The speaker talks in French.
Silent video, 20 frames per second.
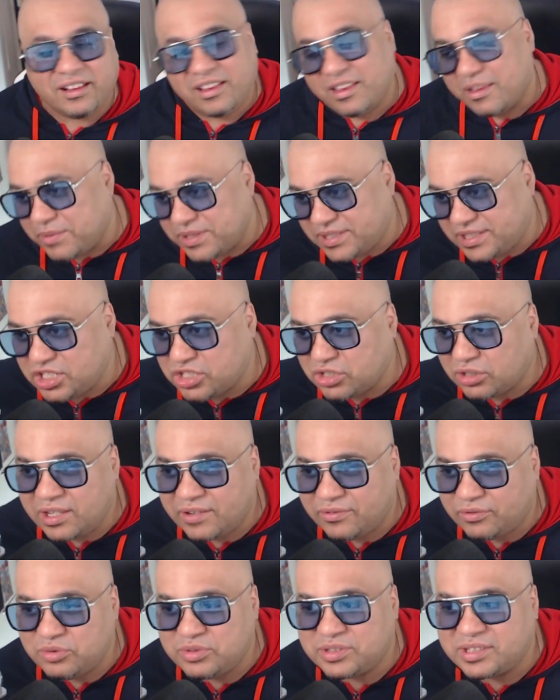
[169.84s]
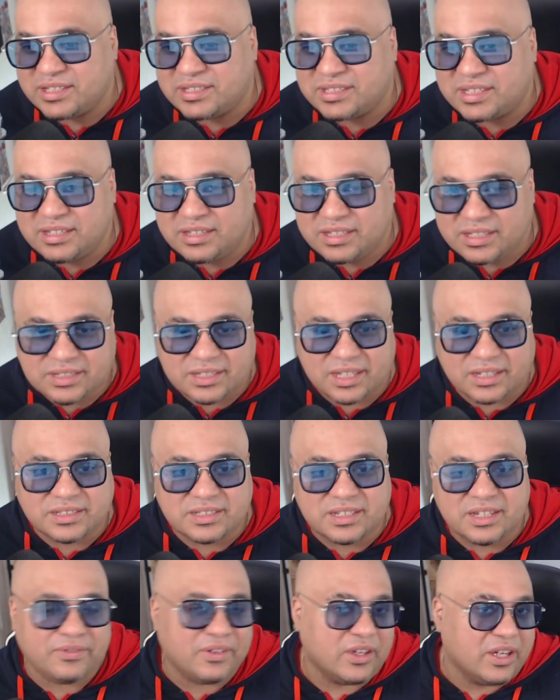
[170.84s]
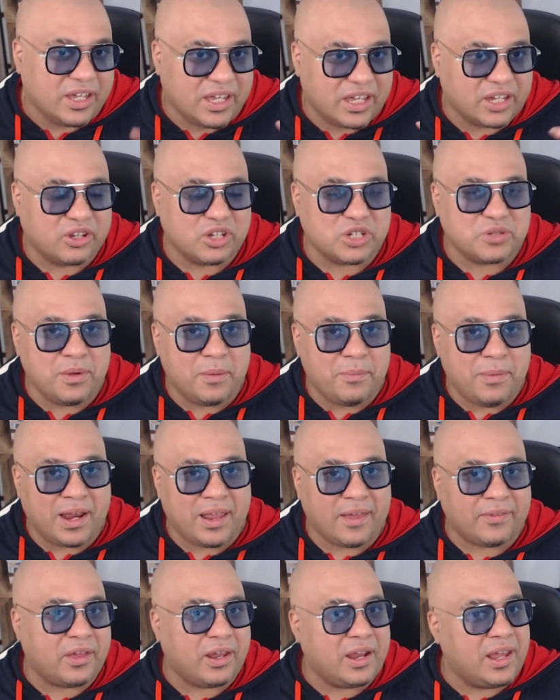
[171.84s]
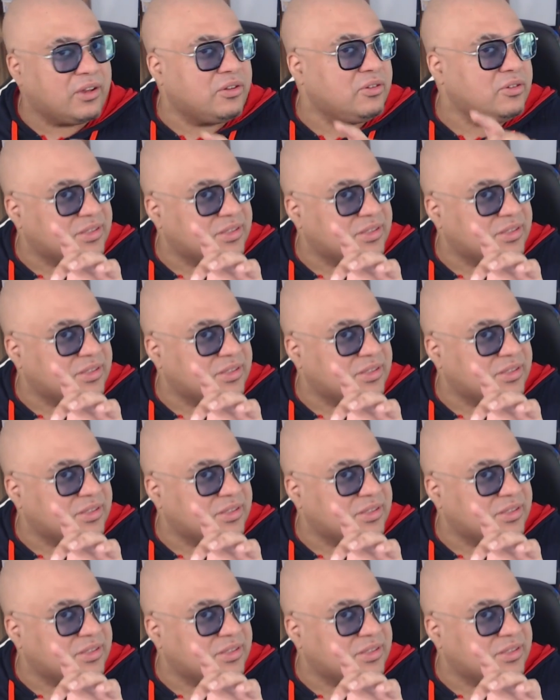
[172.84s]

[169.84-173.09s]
Mais si j'enlève tous ces signes distinctifs et que je me balade dans la rue,